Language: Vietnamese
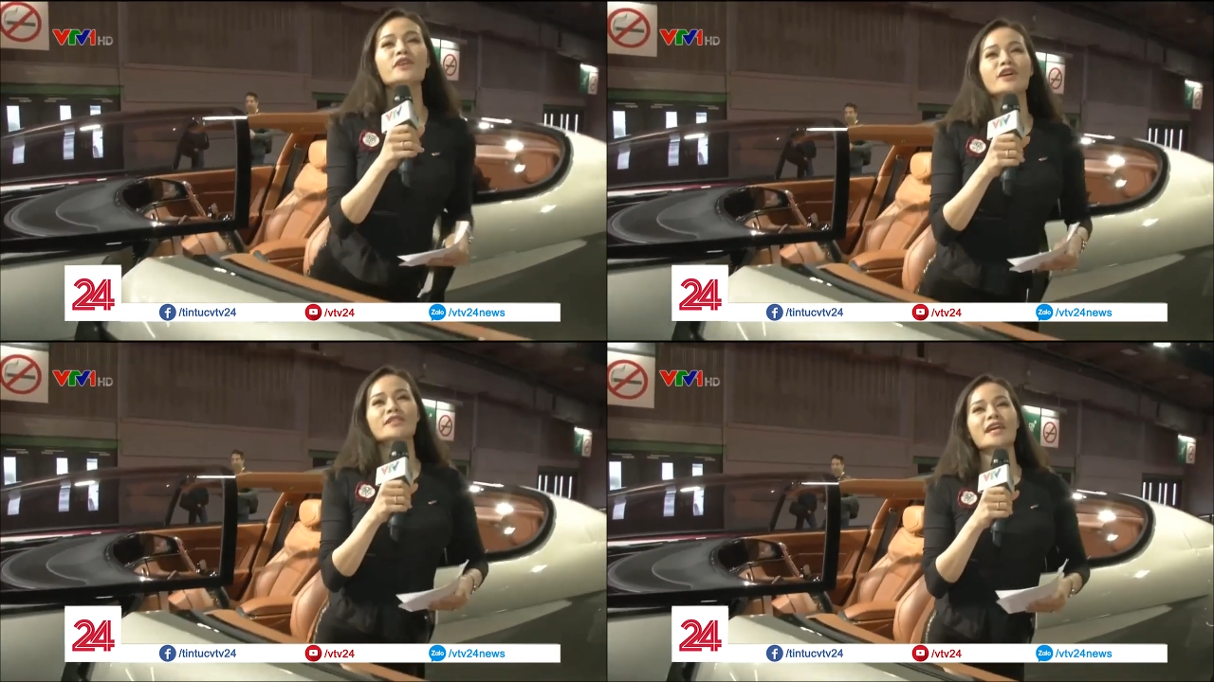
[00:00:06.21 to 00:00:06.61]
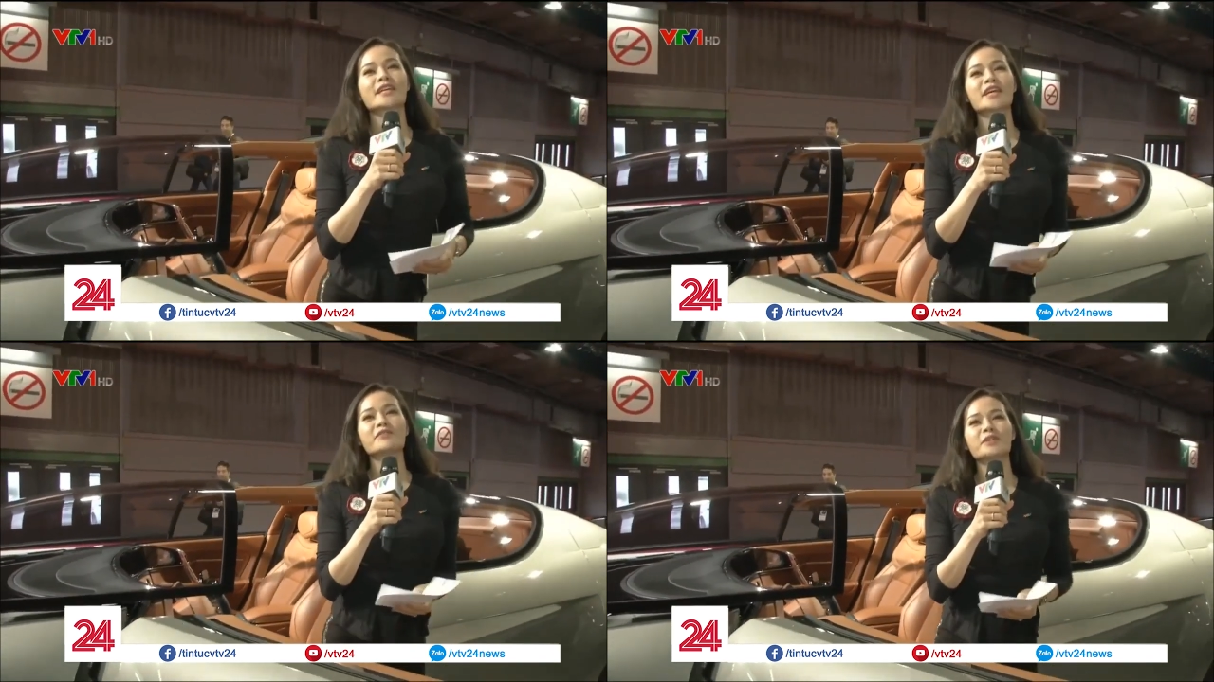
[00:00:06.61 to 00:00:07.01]
Tôi vừa có
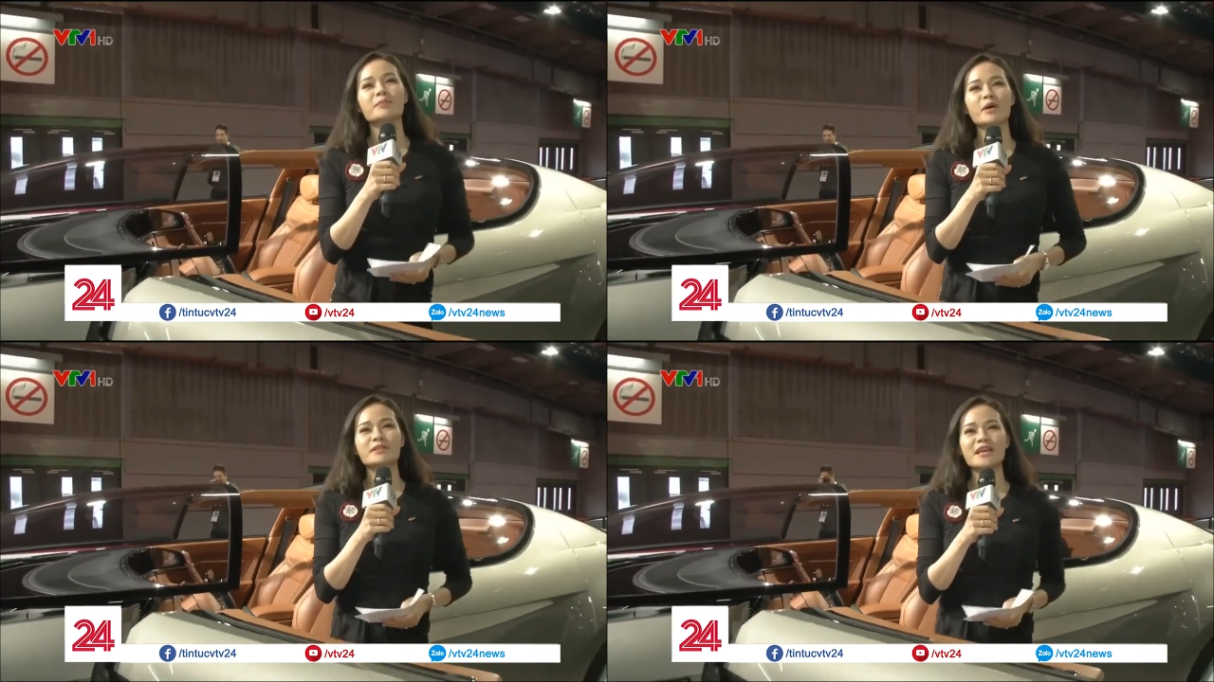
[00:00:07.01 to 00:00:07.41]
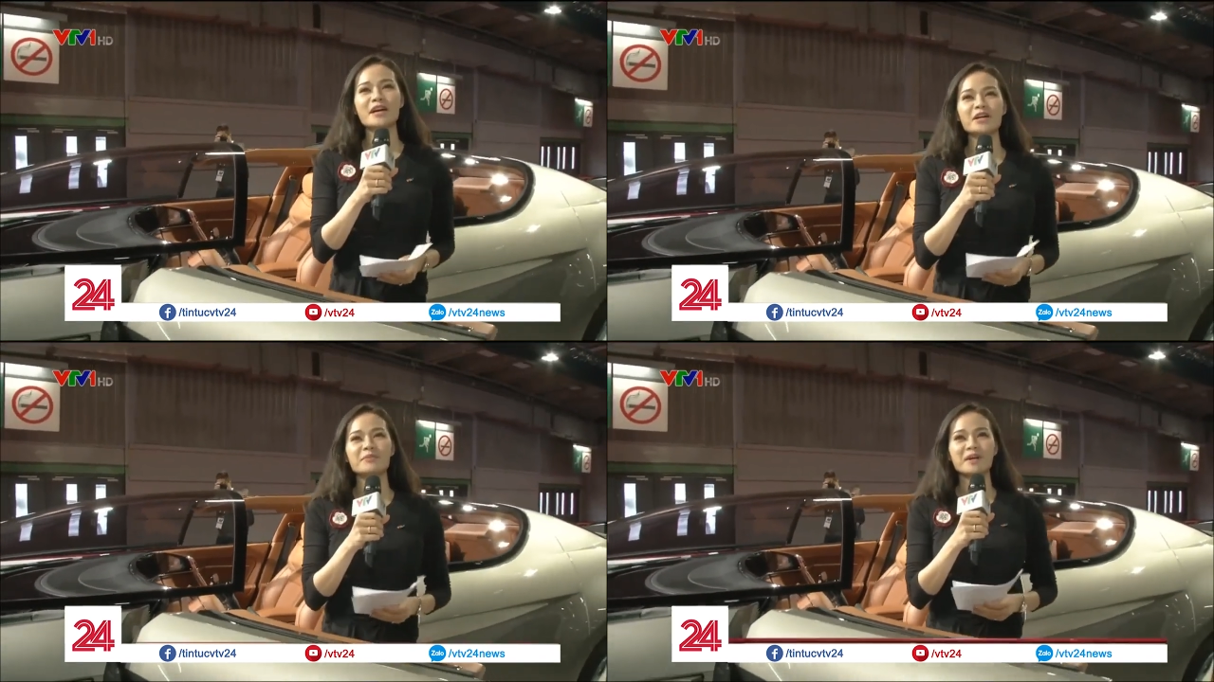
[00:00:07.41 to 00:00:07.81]
trải nghiệm với mẫu
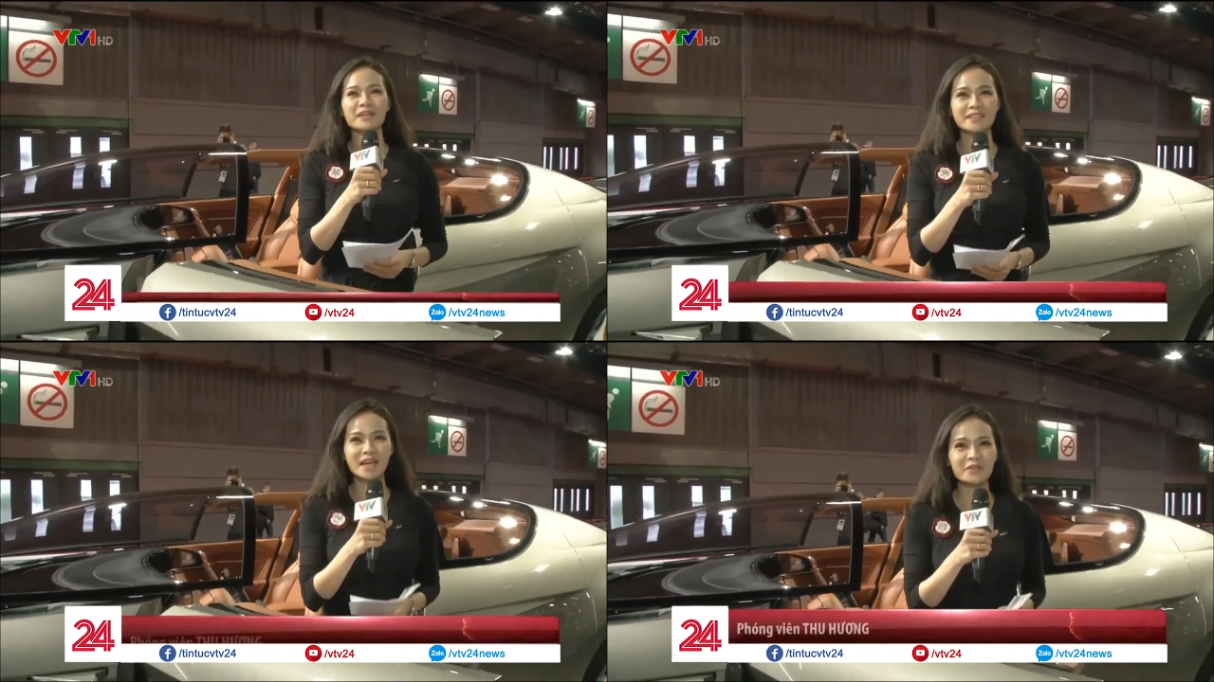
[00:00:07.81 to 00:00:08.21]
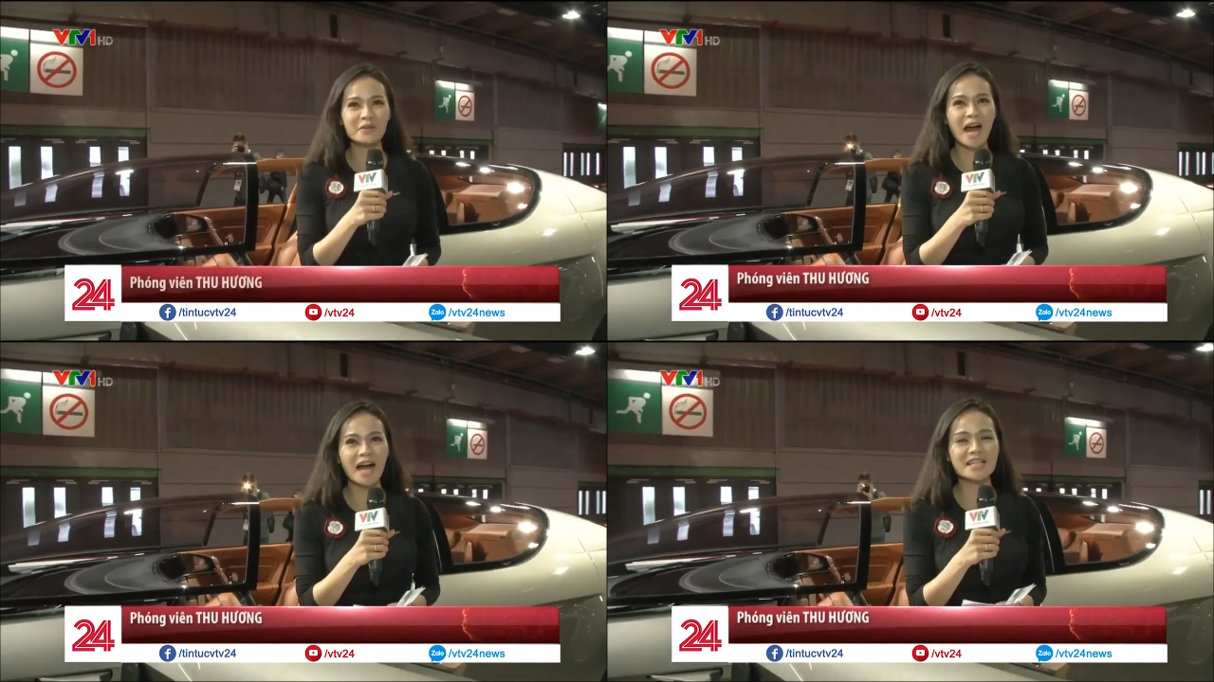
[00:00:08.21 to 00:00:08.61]
xe hơi mới
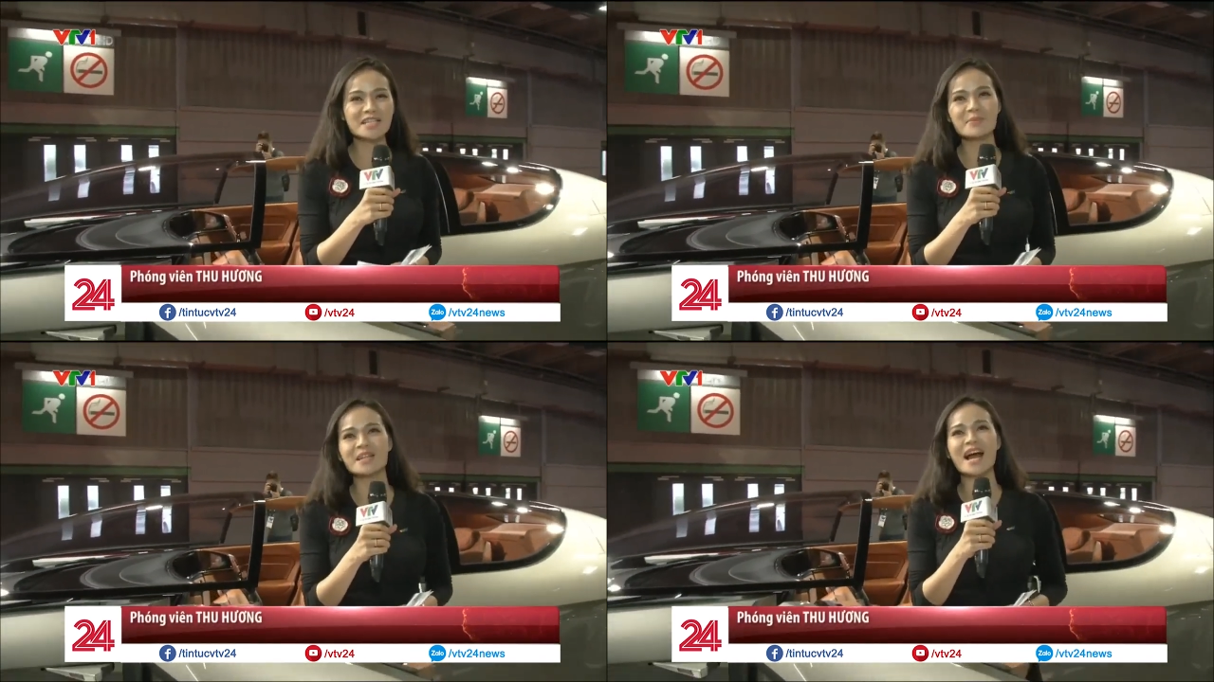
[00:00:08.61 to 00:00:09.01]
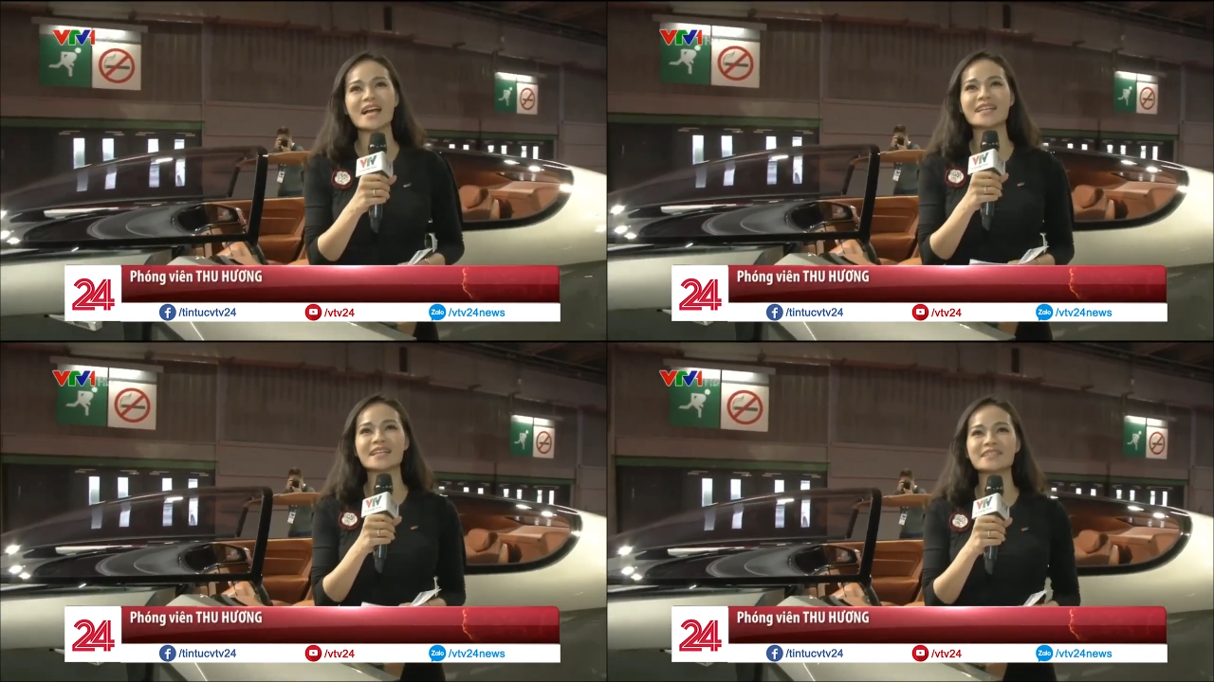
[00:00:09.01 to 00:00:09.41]
nhất của hãng
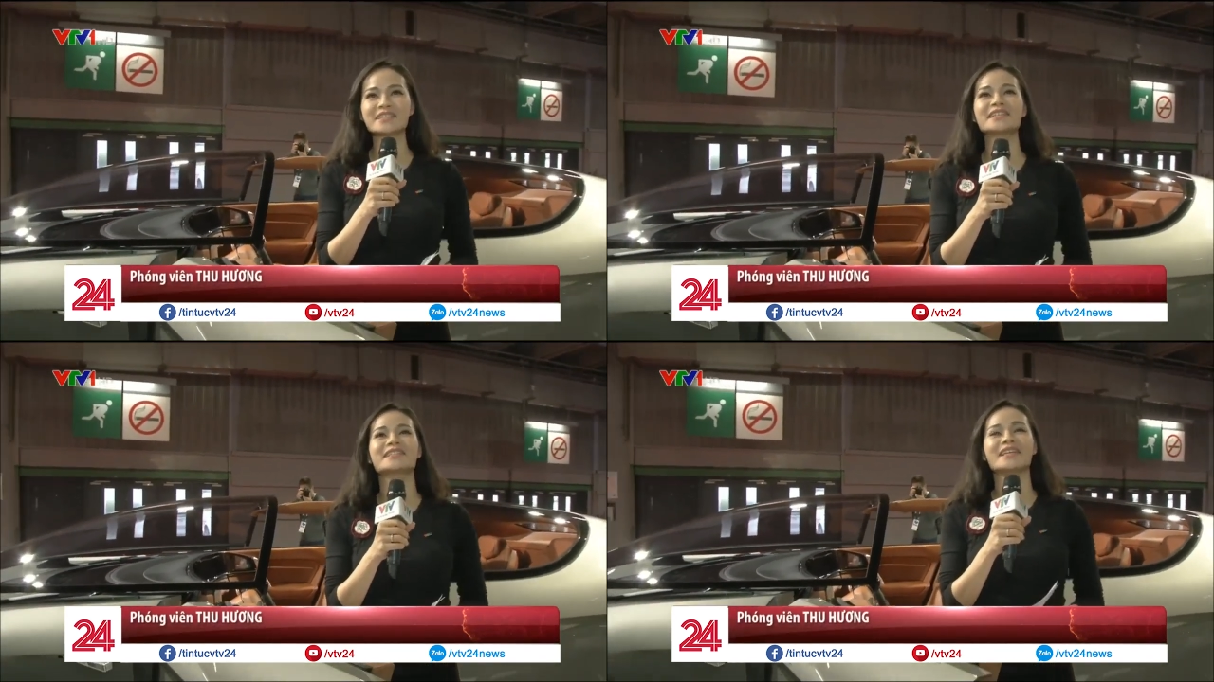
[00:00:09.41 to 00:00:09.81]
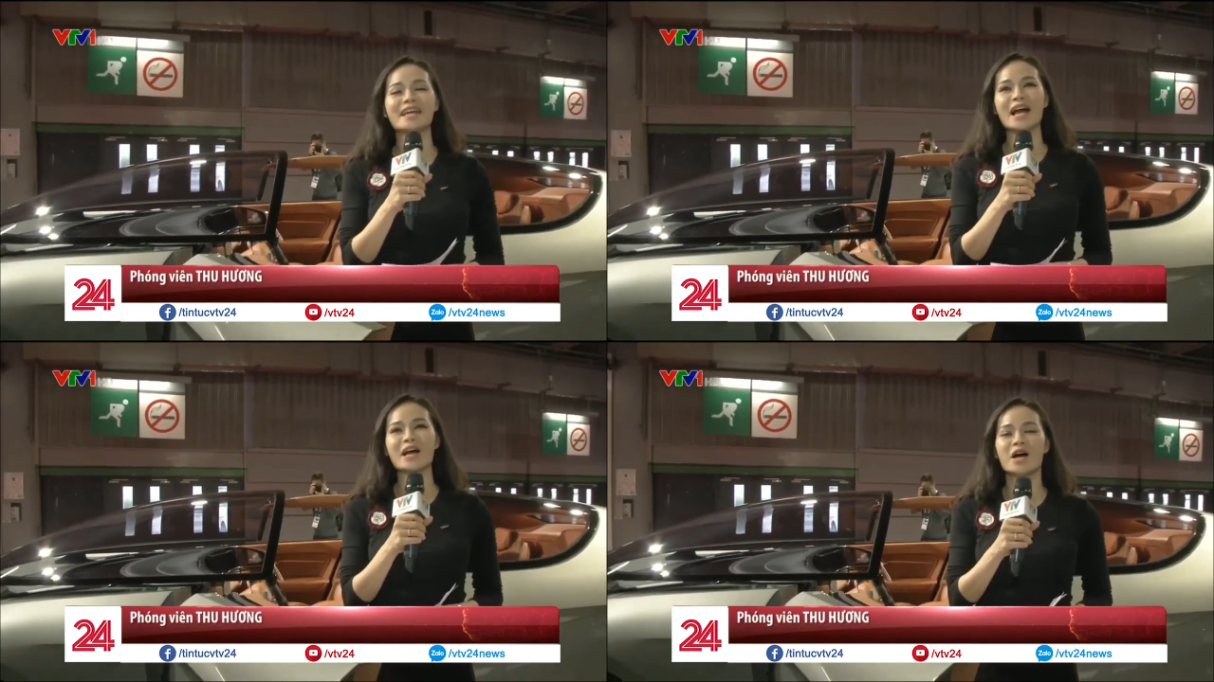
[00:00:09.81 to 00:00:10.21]
Sibila đến từ
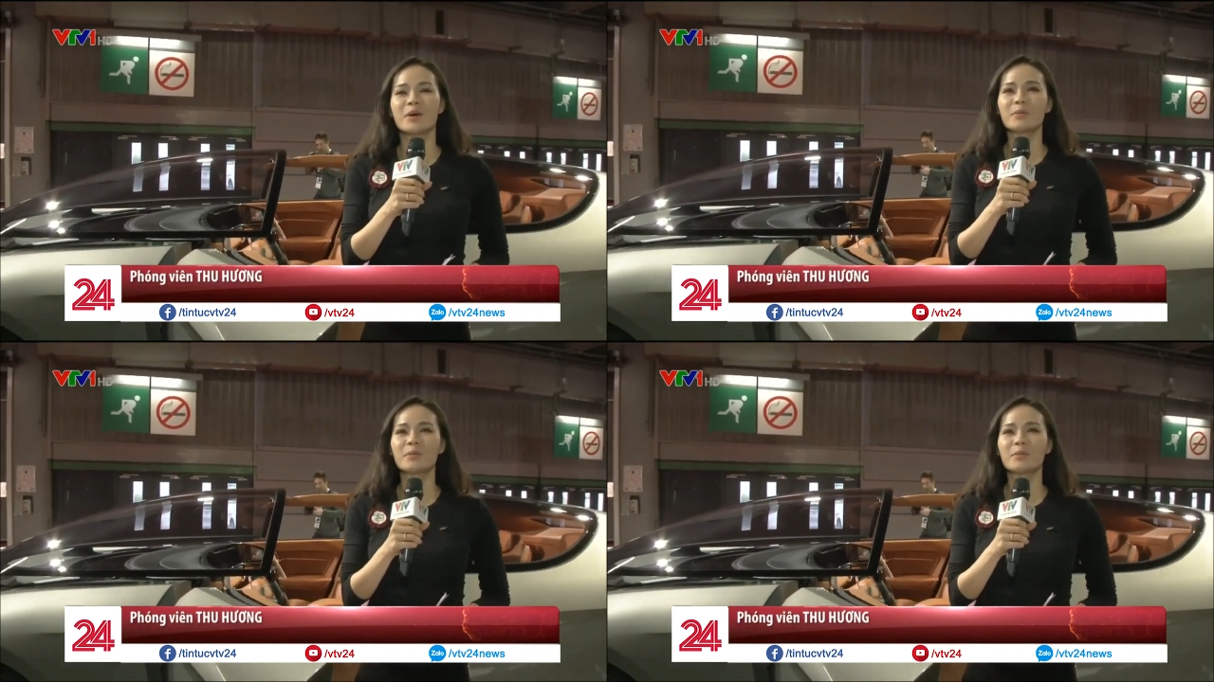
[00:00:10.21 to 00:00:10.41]
Italia,